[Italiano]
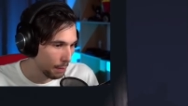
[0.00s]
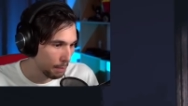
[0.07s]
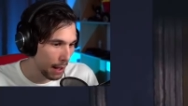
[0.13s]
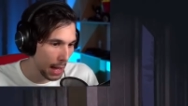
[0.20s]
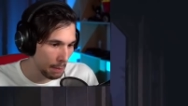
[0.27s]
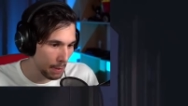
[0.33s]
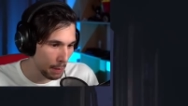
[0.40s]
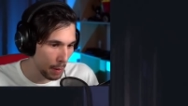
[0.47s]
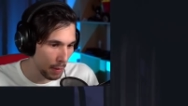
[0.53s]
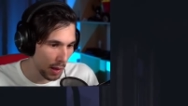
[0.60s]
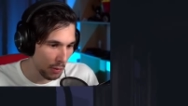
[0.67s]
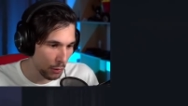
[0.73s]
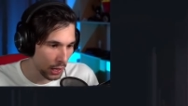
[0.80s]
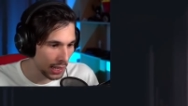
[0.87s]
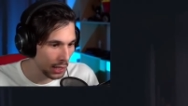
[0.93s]
Mamma,
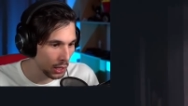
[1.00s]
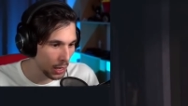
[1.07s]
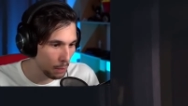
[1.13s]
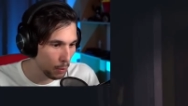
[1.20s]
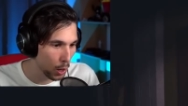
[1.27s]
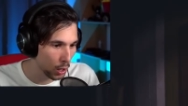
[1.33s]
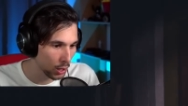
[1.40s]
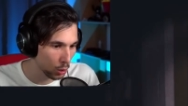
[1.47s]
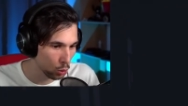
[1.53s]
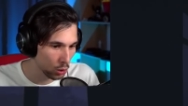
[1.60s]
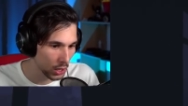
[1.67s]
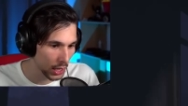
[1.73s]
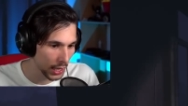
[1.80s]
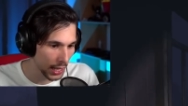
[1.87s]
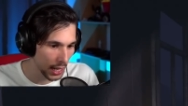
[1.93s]
papà, figlio, nipote,
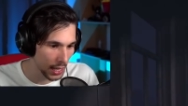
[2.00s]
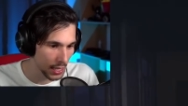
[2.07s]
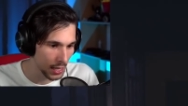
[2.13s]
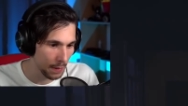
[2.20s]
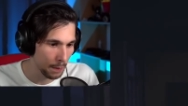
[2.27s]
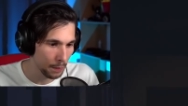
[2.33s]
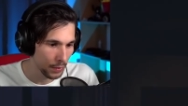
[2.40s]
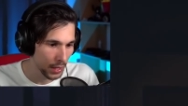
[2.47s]
tutti in casa.